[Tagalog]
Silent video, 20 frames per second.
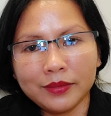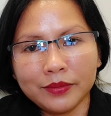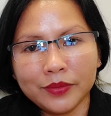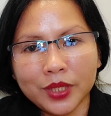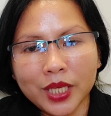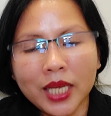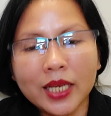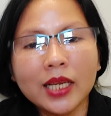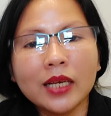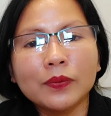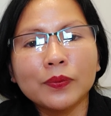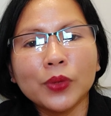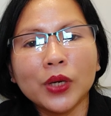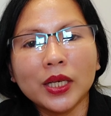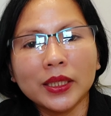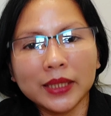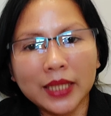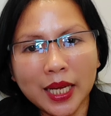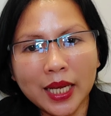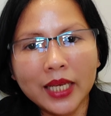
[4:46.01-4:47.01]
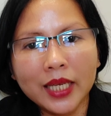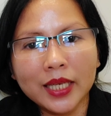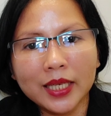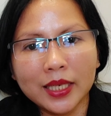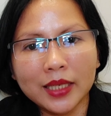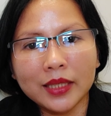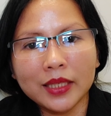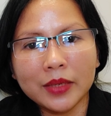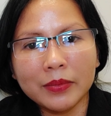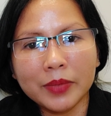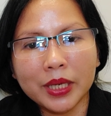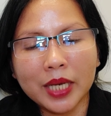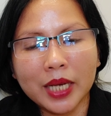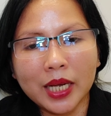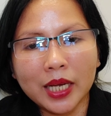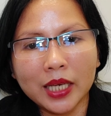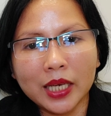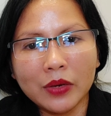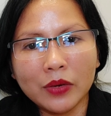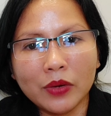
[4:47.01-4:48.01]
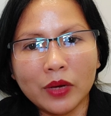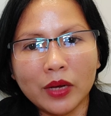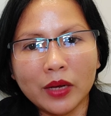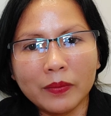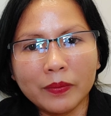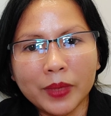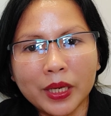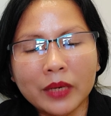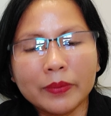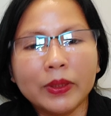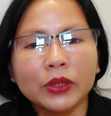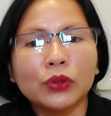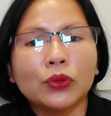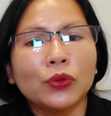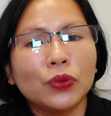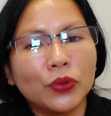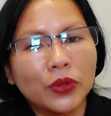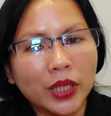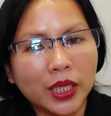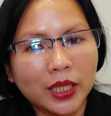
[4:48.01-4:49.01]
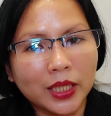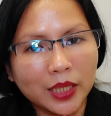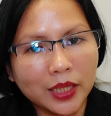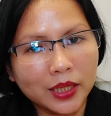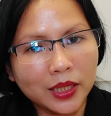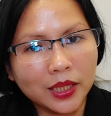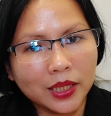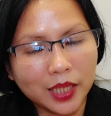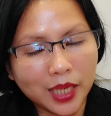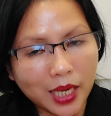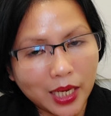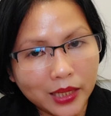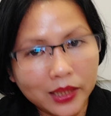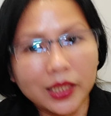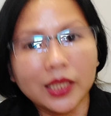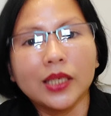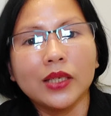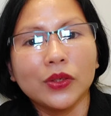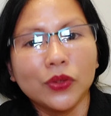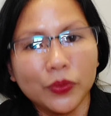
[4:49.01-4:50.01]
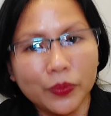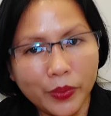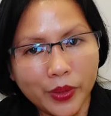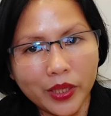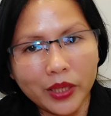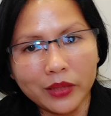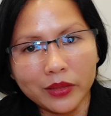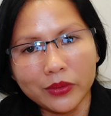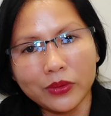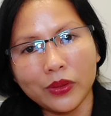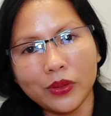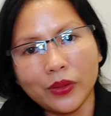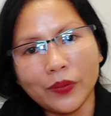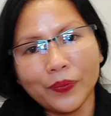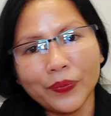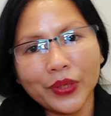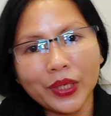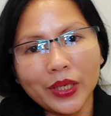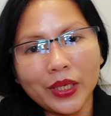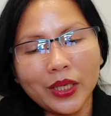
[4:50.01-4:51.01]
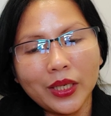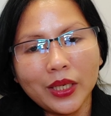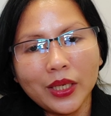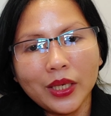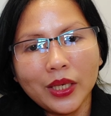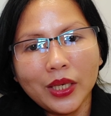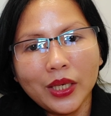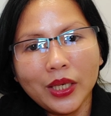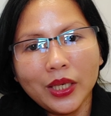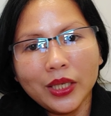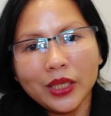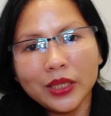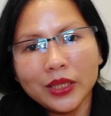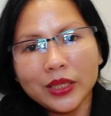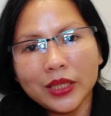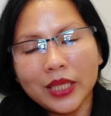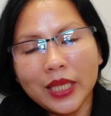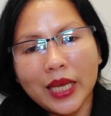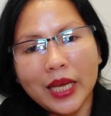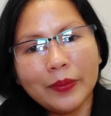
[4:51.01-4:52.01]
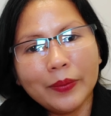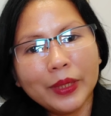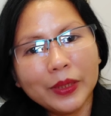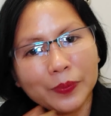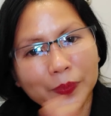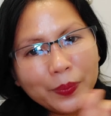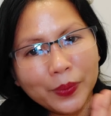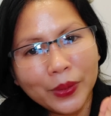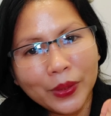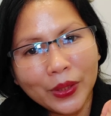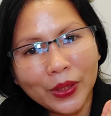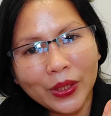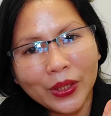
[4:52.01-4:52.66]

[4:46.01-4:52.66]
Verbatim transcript: Yan lang po ang tangi nating magagawa para matulungan natin ang ating gobyerno. Salamat po!